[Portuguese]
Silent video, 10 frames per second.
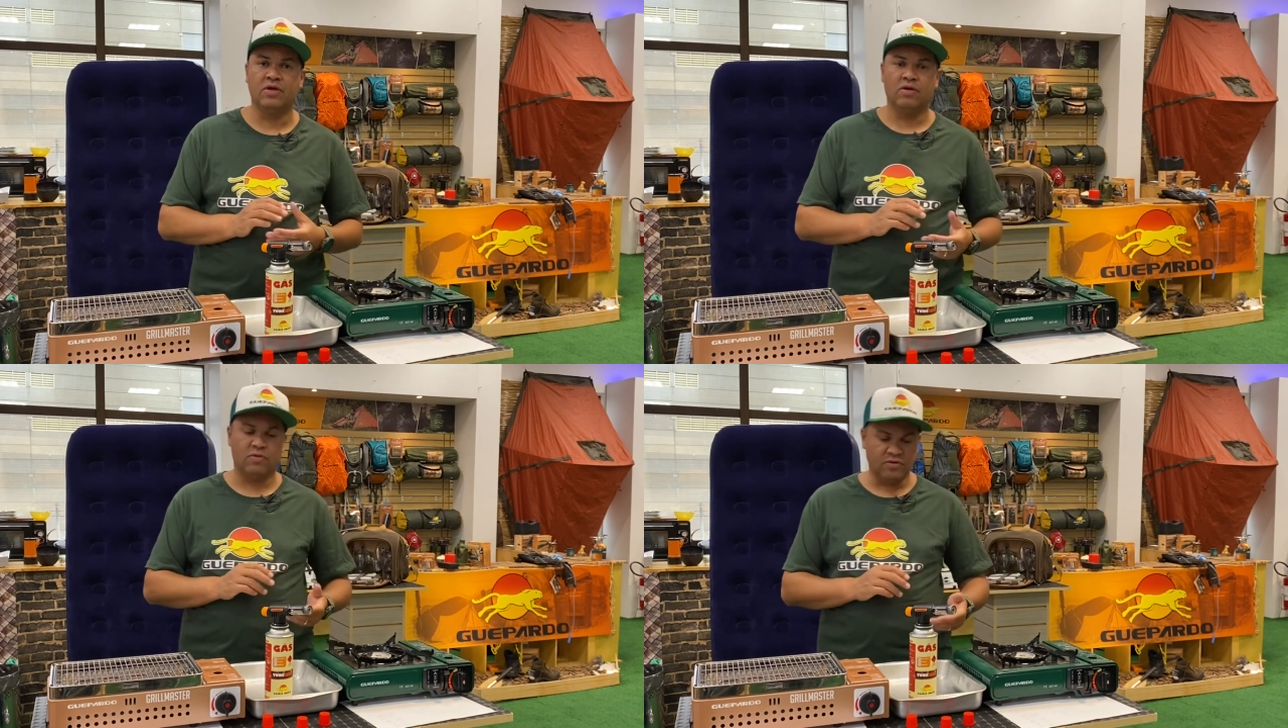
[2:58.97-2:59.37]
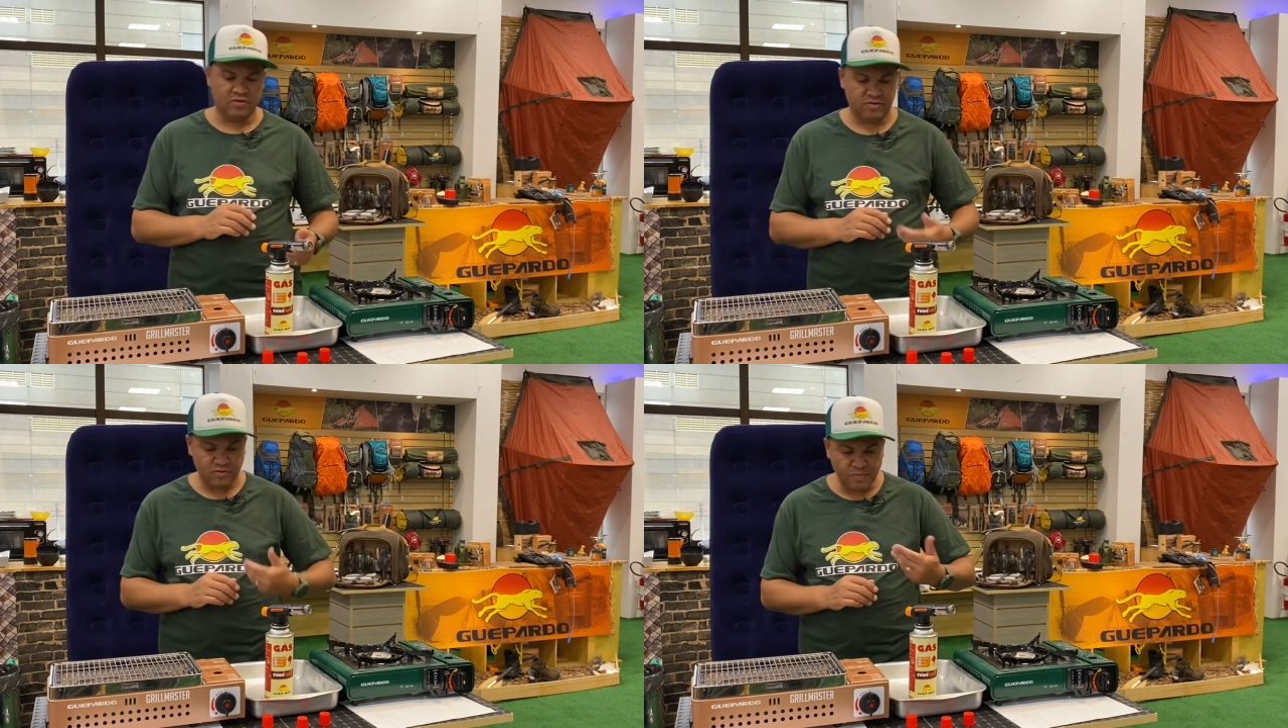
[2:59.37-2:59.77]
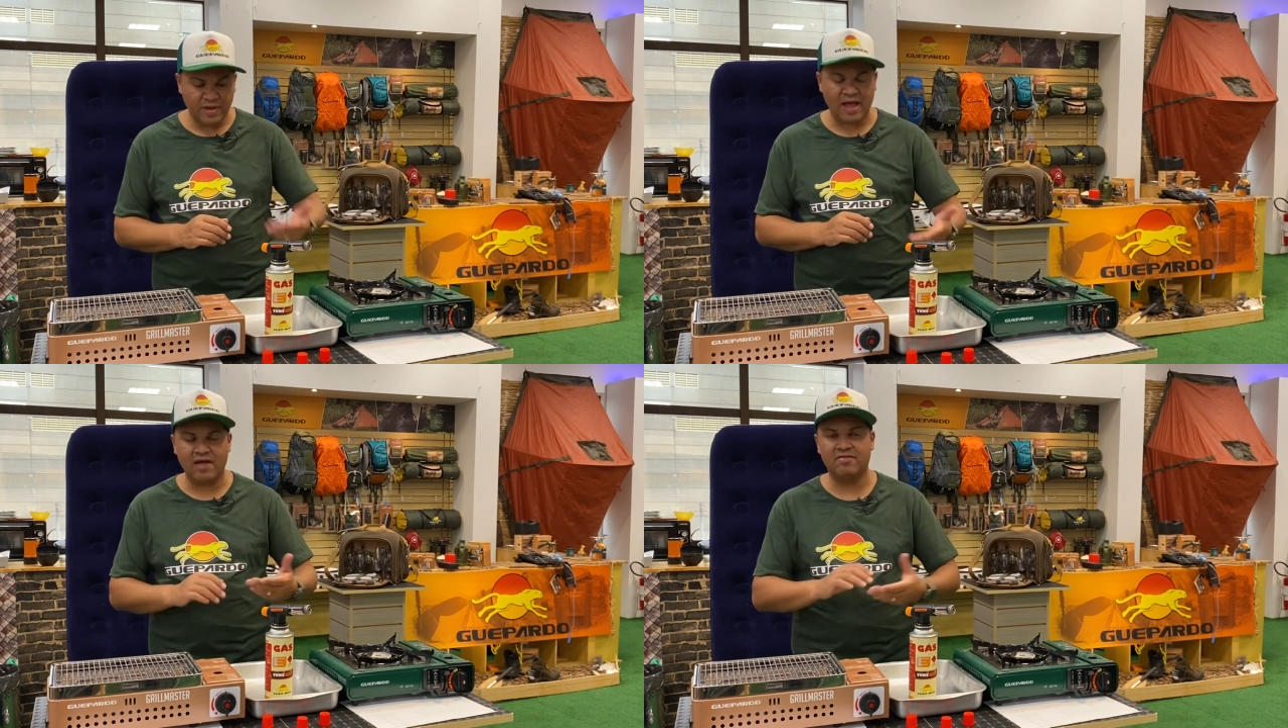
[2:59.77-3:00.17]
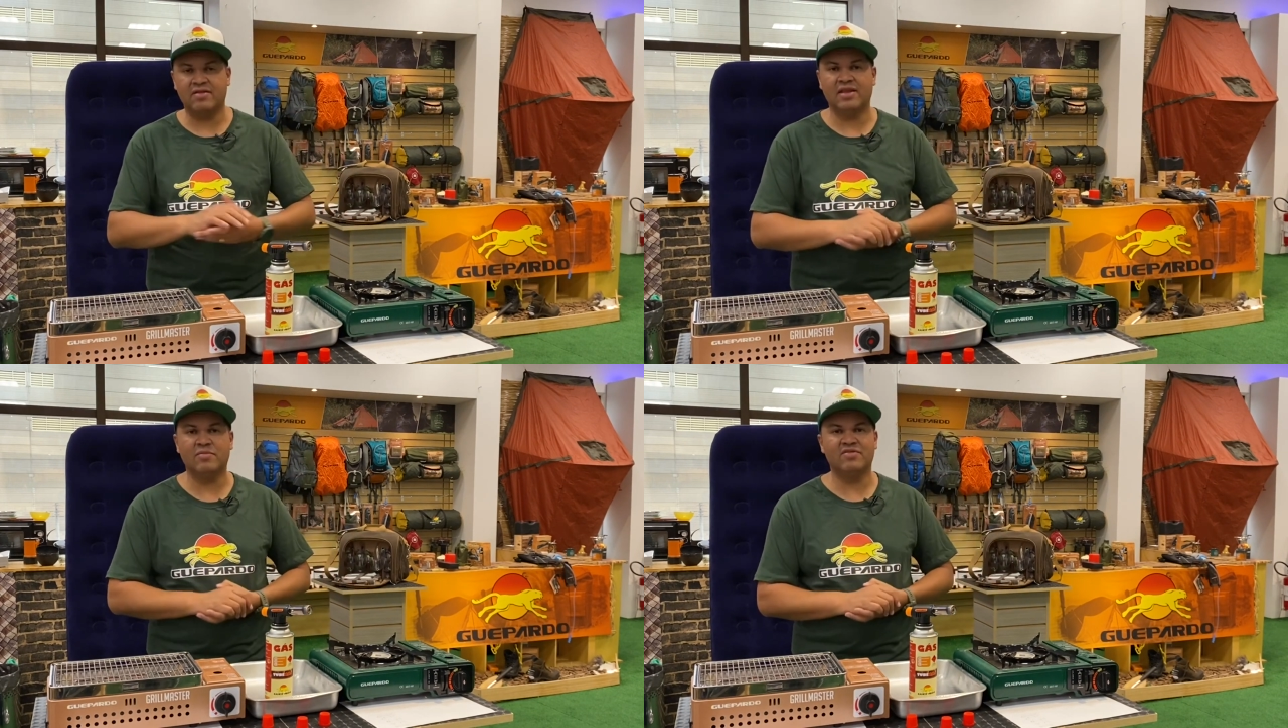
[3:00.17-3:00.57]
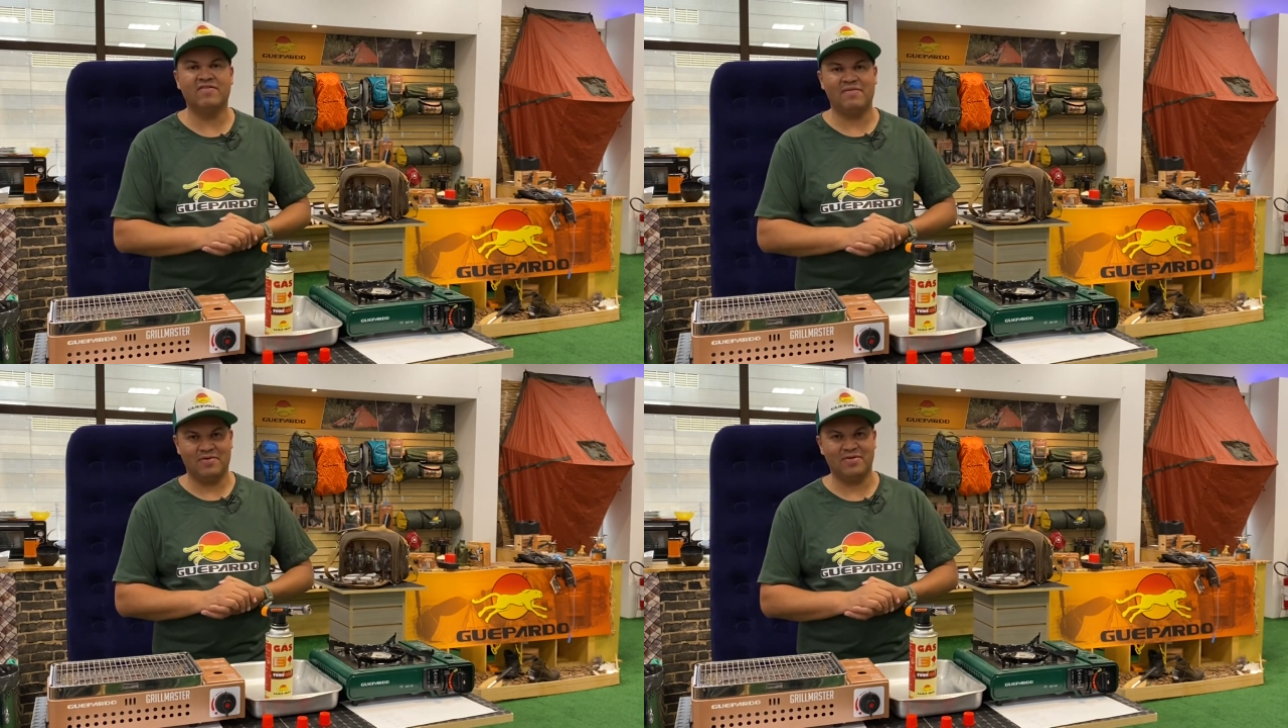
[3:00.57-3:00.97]
quantos gás iremos
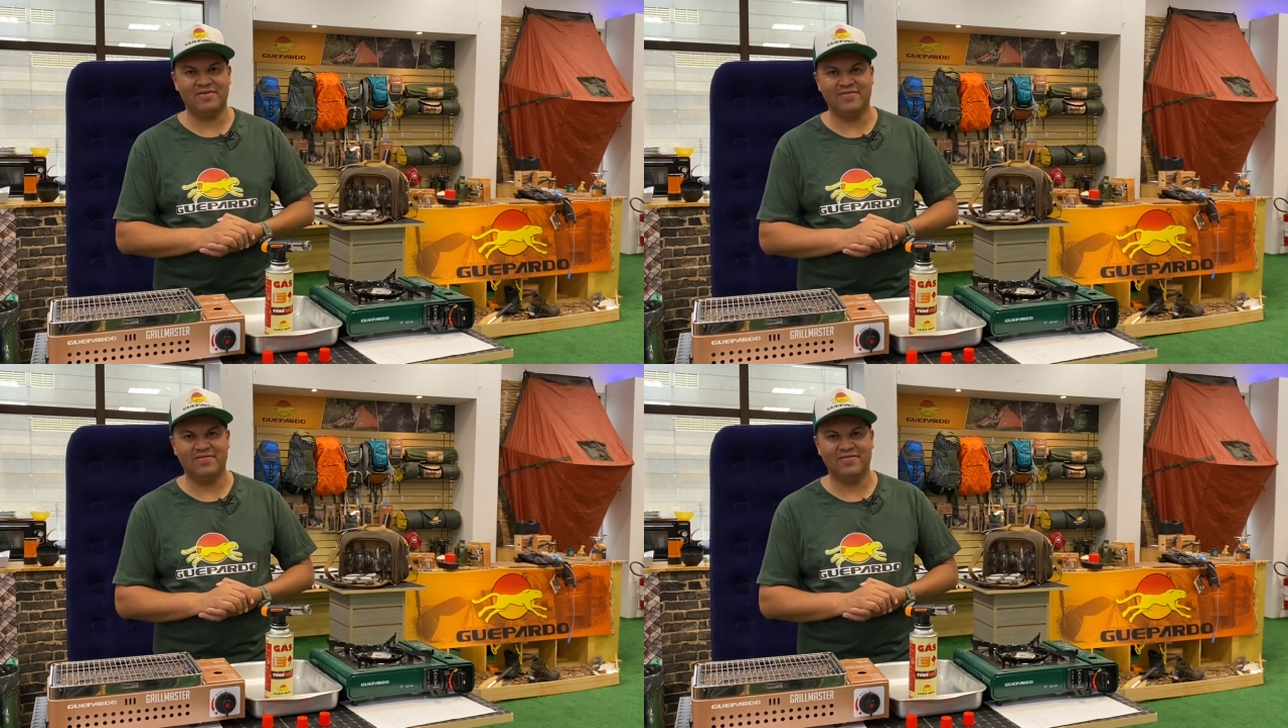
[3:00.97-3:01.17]
levar para nossa